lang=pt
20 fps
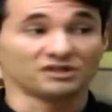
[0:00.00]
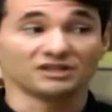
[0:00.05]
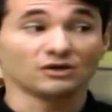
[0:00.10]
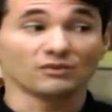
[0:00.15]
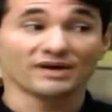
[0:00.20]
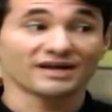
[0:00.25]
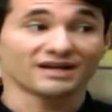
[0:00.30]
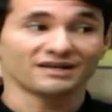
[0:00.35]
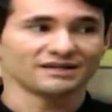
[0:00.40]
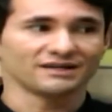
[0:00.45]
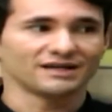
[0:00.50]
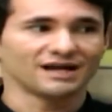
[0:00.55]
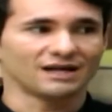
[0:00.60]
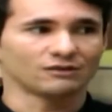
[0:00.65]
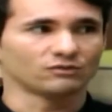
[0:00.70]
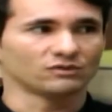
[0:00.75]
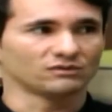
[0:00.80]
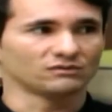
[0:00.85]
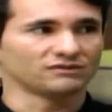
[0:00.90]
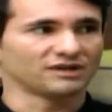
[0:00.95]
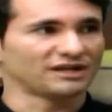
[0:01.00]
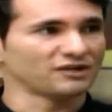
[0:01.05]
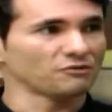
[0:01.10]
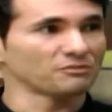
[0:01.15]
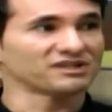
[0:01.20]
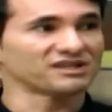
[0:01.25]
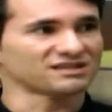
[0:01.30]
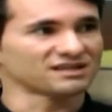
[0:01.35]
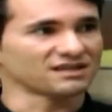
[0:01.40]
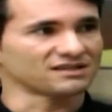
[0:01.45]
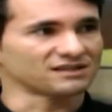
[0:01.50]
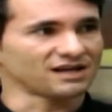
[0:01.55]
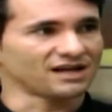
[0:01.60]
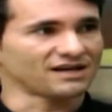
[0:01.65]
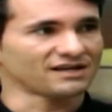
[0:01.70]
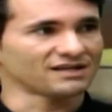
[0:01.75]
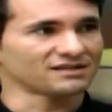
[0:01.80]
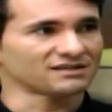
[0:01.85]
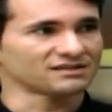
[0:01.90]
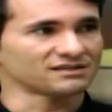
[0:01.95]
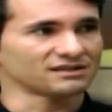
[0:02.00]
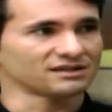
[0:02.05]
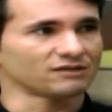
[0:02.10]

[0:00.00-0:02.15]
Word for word: que não era ligado a nenhuma dessas áreas,